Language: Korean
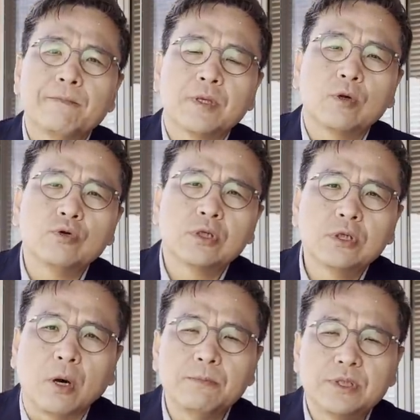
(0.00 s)
결국
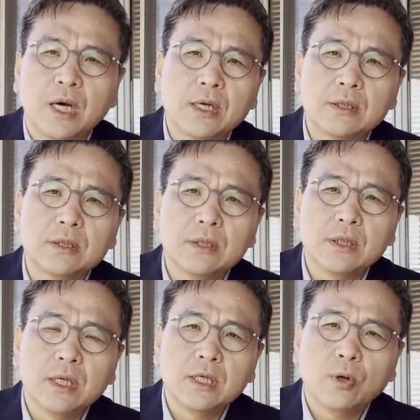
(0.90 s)
그
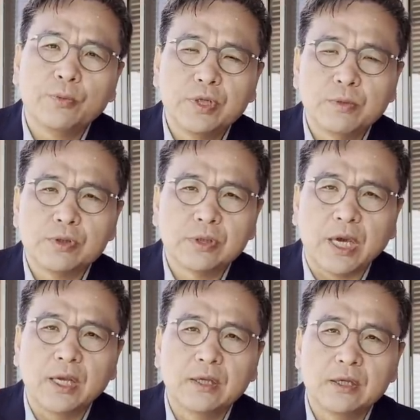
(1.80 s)
검찰은 옵티머스
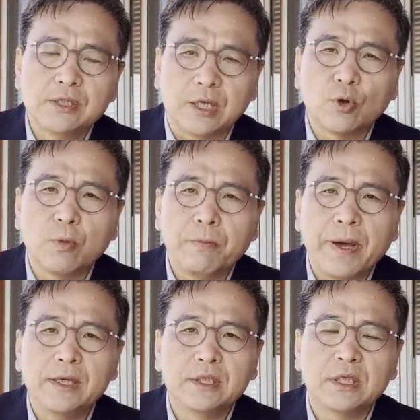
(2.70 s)
게이트를 제대로
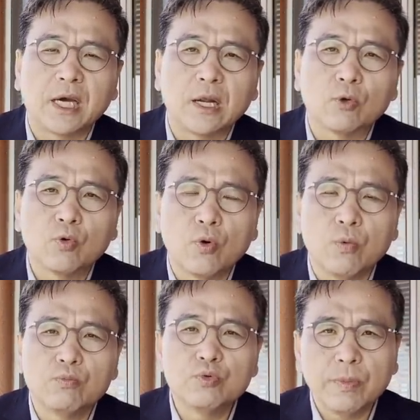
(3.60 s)
파헤치지 않았고
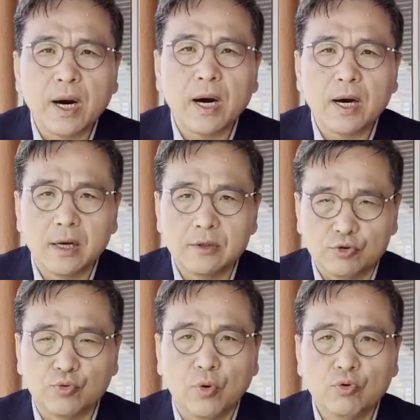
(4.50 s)

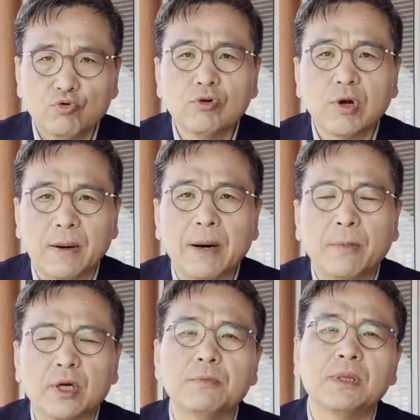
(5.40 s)
무마해주고 눈
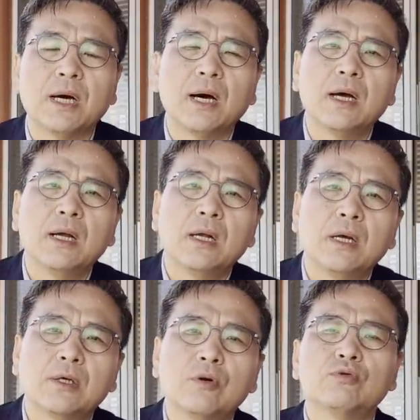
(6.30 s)
감아버립니다.
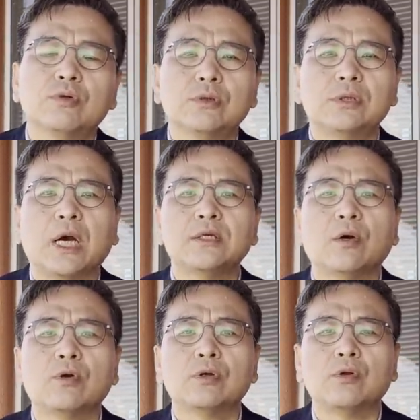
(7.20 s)
결국
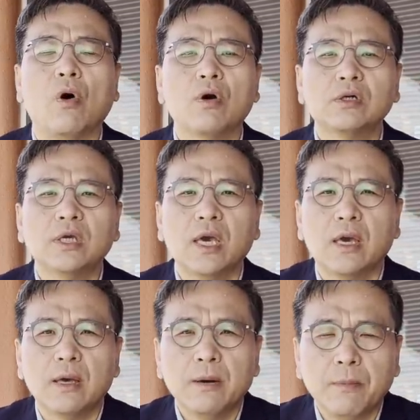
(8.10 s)
사기사건은 더 크게
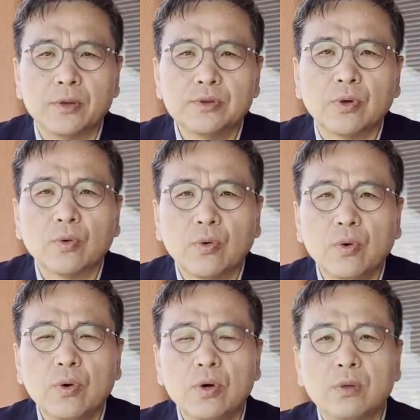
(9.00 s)

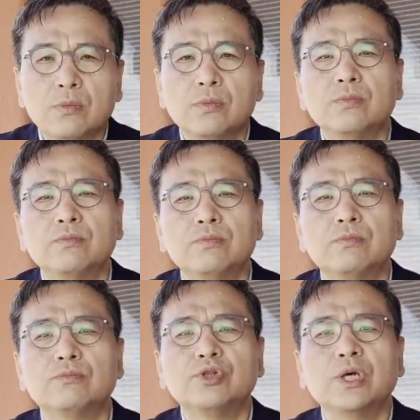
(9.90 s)
번졌고
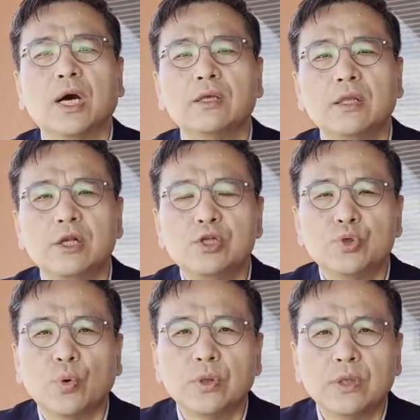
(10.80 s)
문제가 된
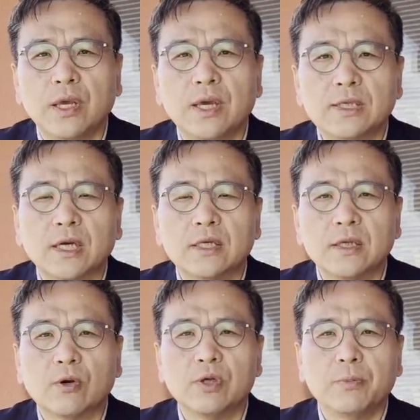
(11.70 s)
일조 원대의
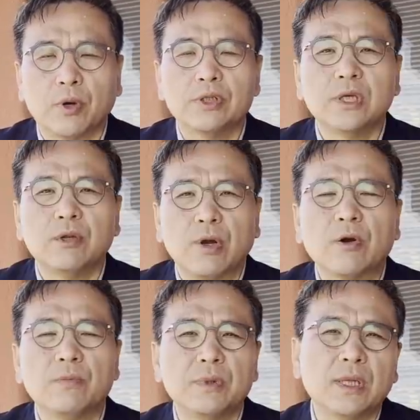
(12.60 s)
사기사건이 벌어지게 된
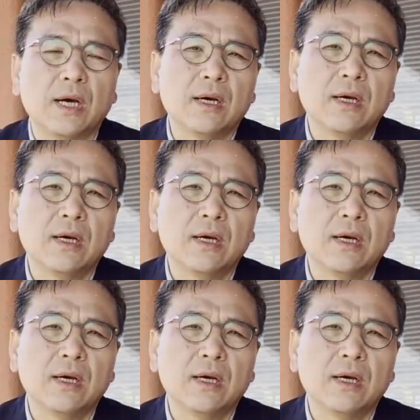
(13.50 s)
겁니다.